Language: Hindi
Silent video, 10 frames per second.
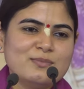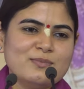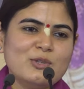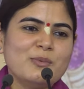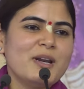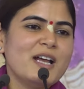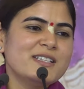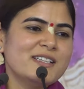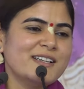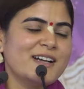तो
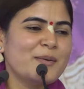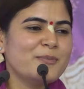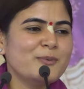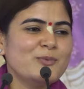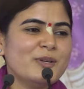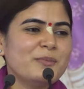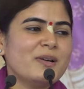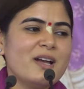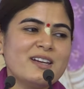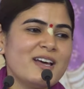यमराज जी ने कहा प्रभु एक
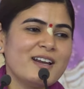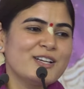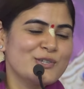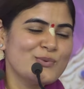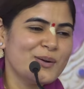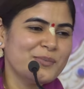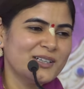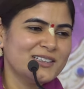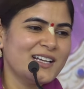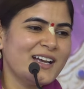बड़ा नाराज हुआ
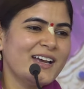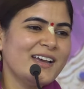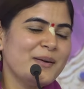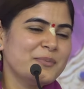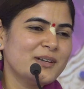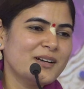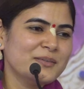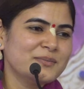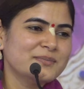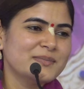भक्त आया है आपका
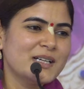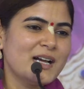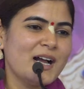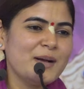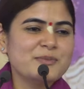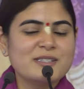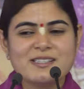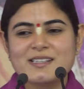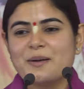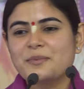आपसे
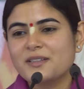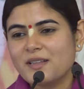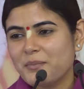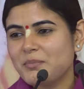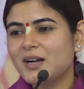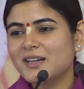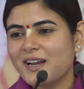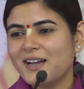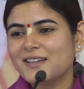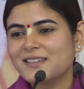हिसाब किताब मांग
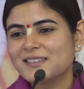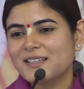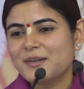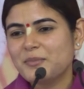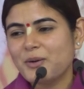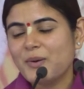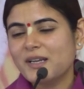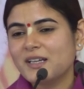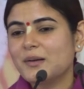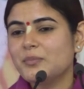रहा है
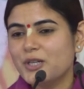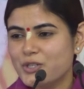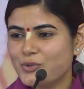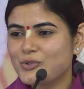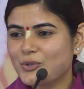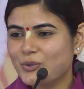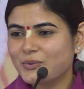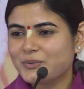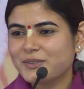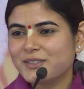भगवान ने कहा भेजो उसको
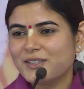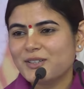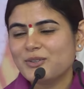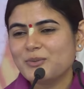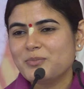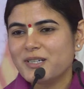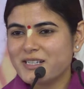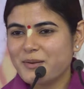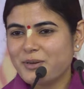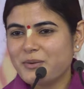तो
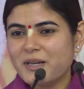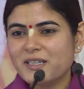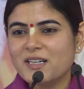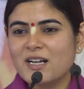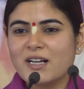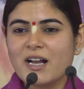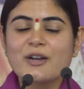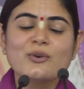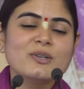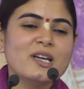भेजा भगवान ने कहा
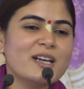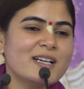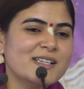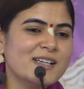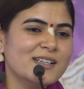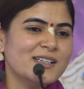काय को नाराज है